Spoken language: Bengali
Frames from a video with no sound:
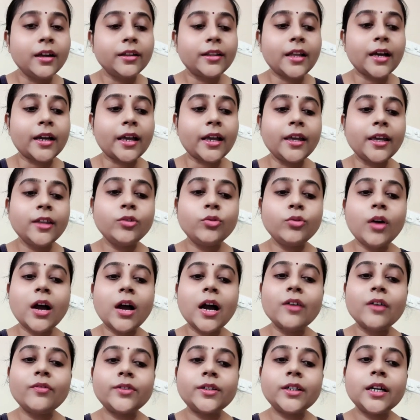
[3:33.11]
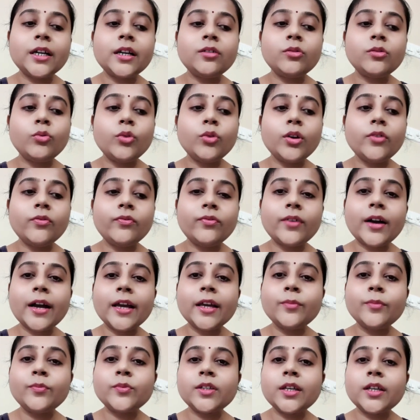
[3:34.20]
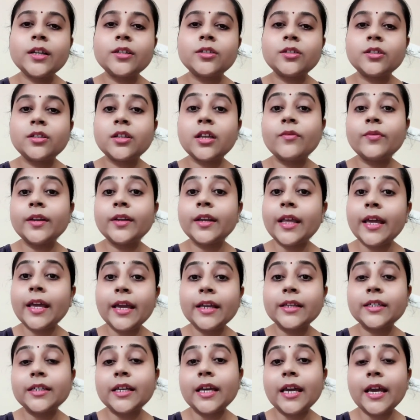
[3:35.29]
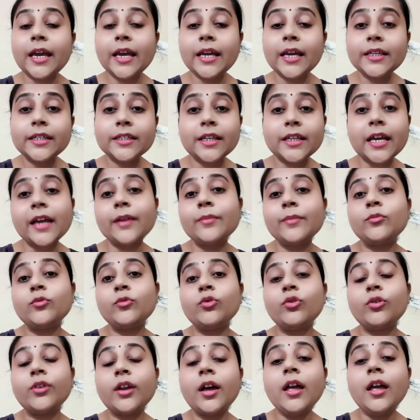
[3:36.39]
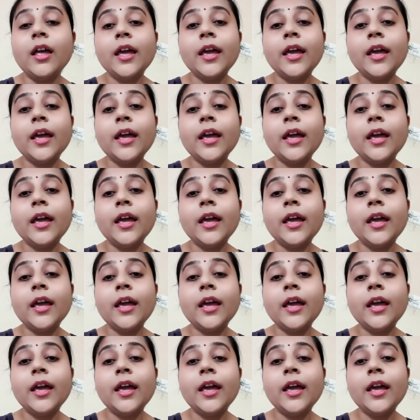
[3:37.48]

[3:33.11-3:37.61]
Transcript: থাকে কিন্তু আফটার ওই ফাইভ সিক্স সেভেন এইট এই যে টাইমগুলো না